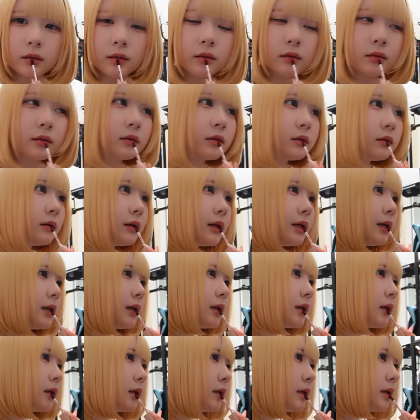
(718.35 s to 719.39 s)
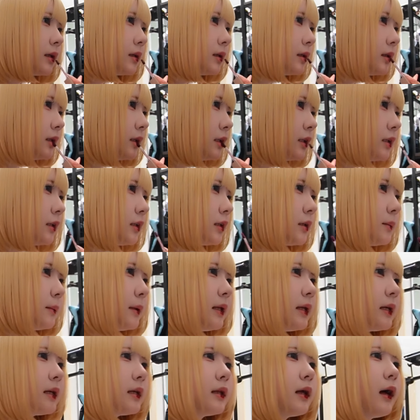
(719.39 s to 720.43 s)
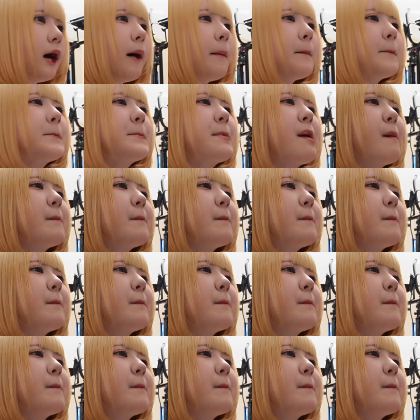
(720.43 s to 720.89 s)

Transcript: 洋服は1日目に着た